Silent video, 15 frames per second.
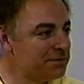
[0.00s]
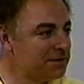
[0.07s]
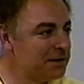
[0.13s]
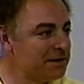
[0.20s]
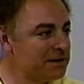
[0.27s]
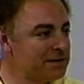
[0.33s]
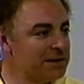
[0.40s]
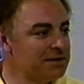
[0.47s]

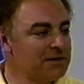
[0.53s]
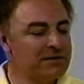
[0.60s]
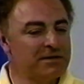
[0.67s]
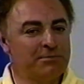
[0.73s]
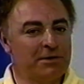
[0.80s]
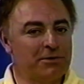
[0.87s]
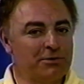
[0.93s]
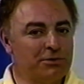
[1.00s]
Sarlat est
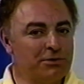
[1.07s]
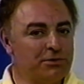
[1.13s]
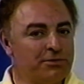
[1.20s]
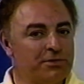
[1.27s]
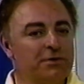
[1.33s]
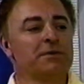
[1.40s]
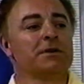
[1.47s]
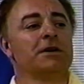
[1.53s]
traversée par le Tour de
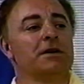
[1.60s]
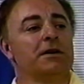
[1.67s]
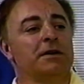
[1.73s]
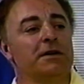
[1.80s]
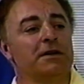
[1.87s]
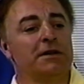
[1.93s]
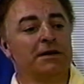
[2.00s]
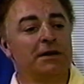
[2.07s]
France,
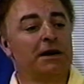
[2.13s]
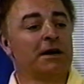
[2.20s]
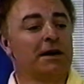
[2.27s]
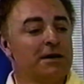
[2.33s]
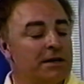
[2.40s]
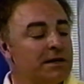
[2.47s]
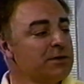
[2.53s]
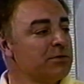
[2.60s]
il n'y a
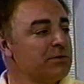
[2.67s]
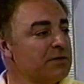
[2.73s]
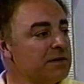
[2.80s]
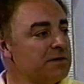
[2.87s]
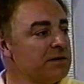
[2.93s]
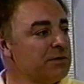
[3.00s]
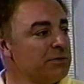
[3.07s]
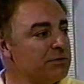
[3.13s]
rien de
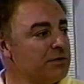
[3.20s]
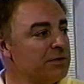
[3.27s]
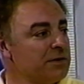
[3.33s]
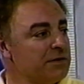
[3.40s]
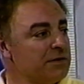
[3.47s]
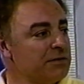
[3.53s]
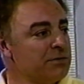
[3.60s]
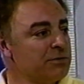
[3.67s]
versé aux
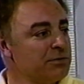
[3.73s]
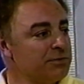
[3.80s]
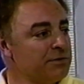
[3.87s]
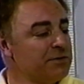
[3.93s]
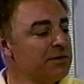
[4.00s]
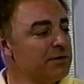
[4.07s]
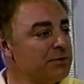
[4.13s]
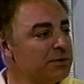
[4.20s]
organisateurs du Tour de
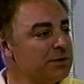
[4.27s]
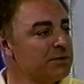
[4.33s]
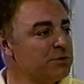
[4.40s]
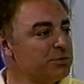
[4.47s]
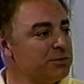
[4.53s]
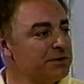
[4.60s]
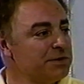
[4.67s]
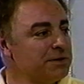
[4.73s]
France, ils n'ont rien
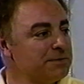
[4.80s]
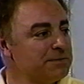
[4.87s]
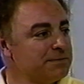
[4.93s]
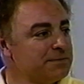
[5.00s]
demandé.